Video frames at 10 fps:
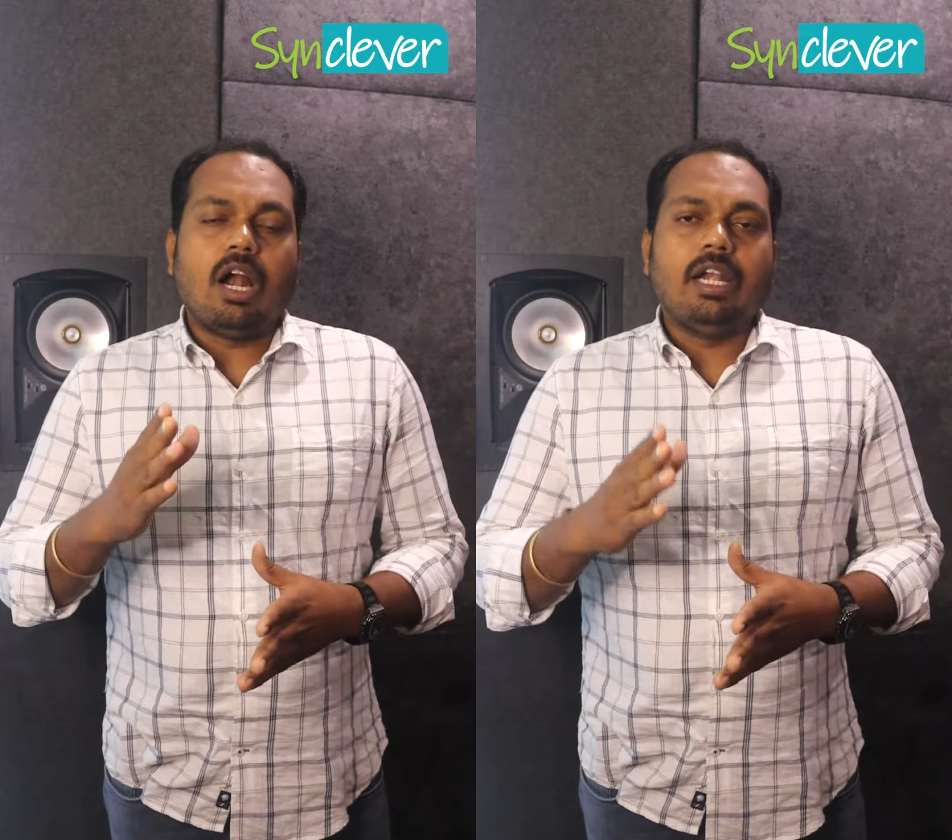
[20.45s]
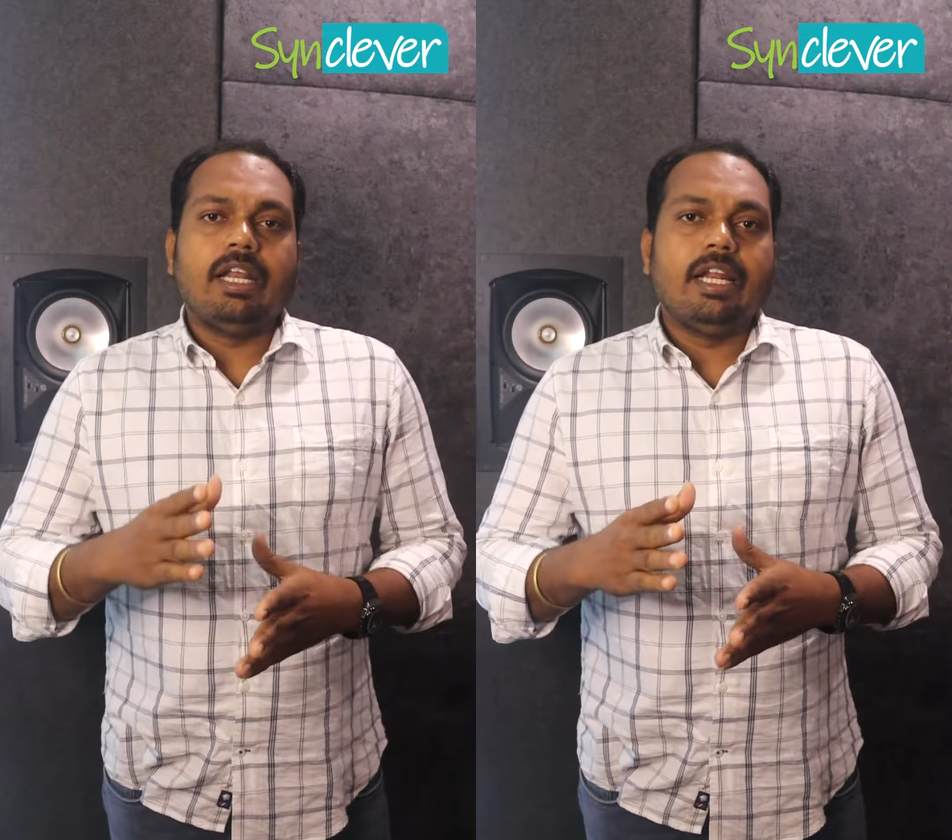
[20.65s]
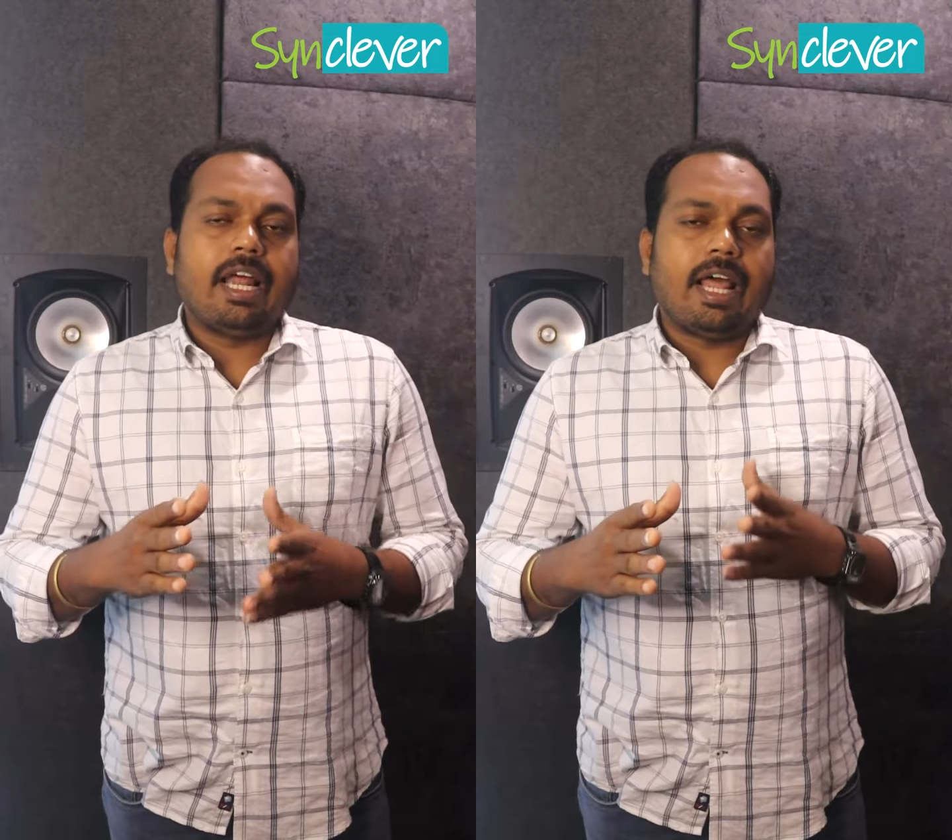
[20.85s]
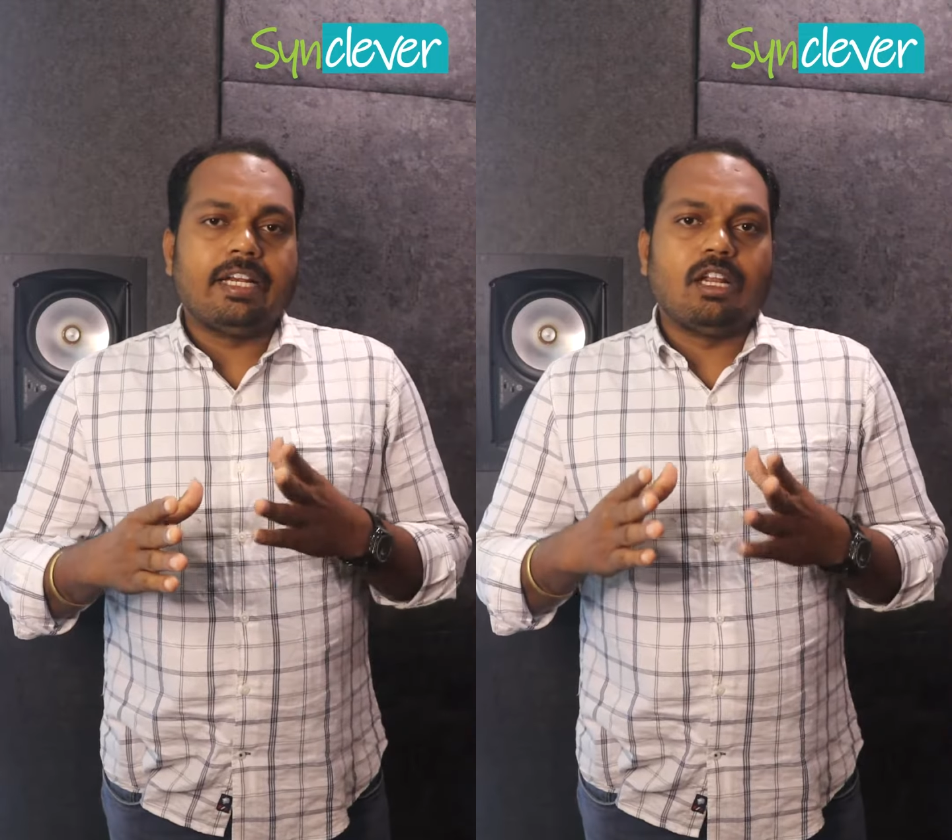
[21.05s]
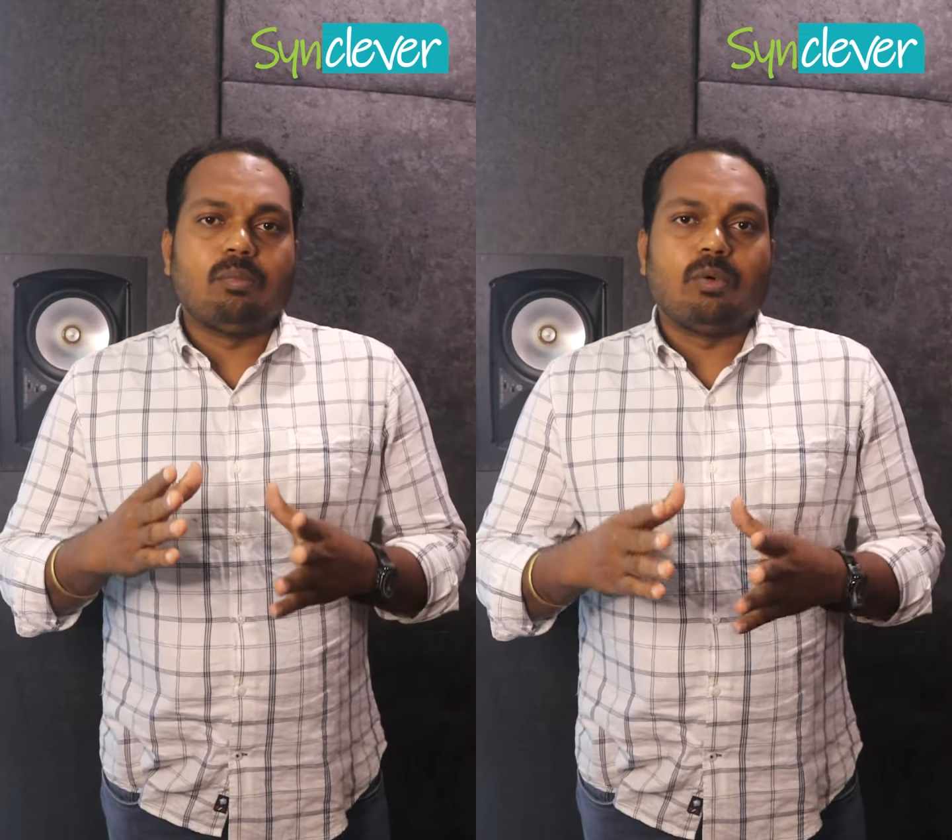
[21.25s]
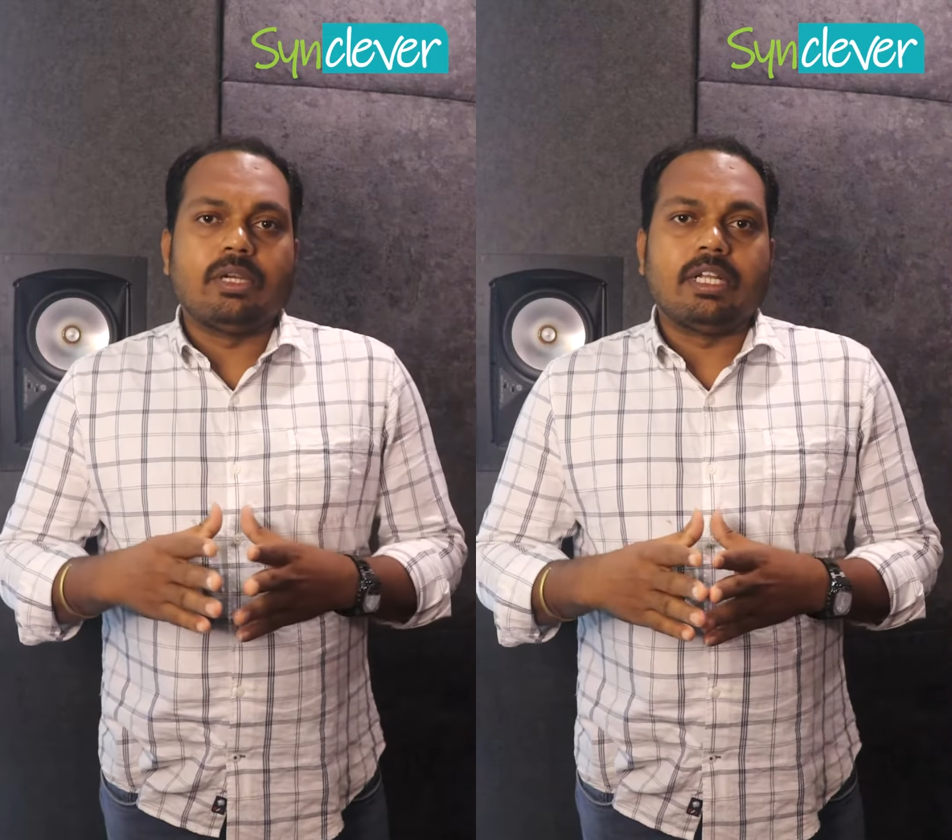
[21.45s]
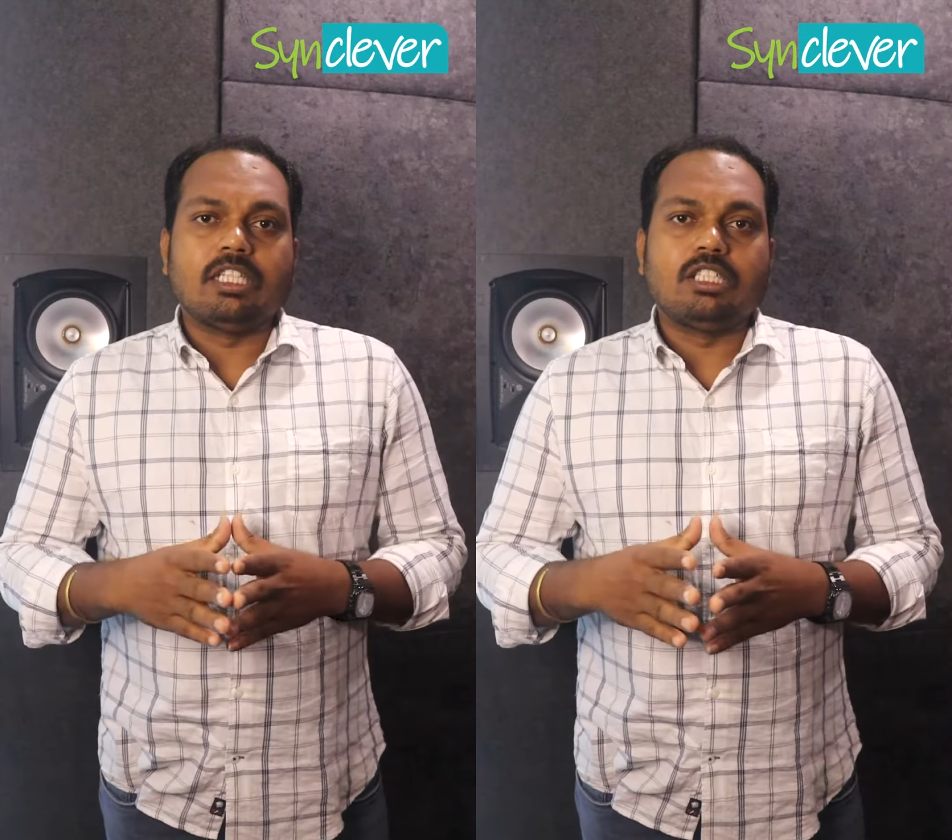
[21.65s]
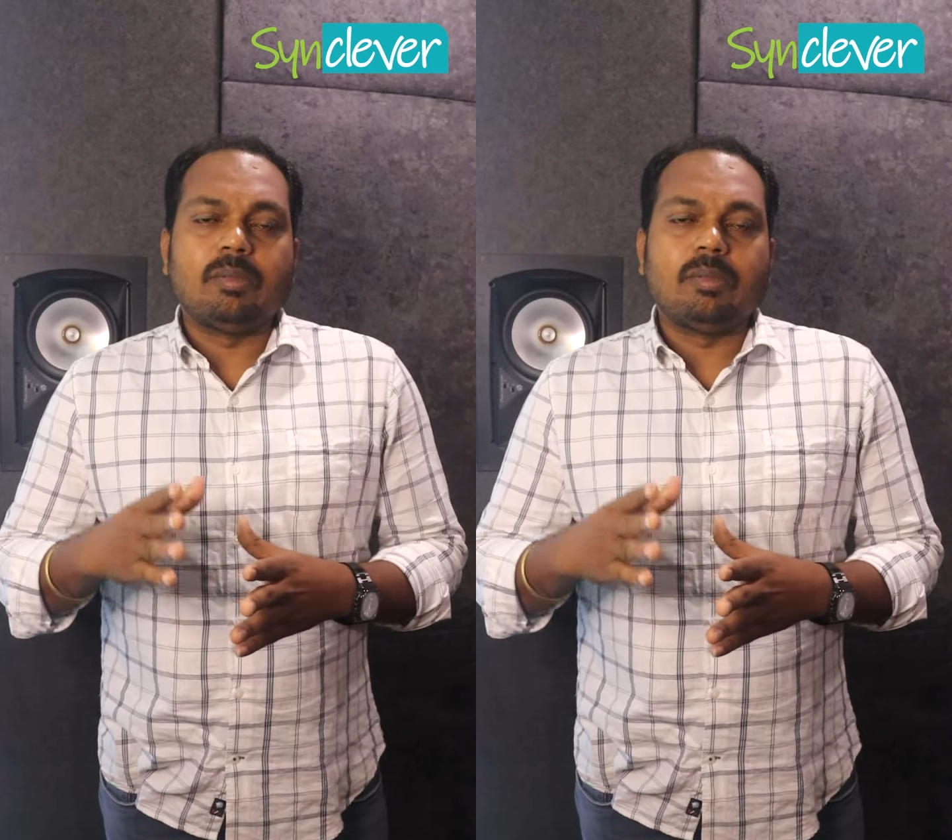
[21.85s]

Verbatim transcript: ஆன்லைன்ல டைரக்டா போயிட்டு அந்த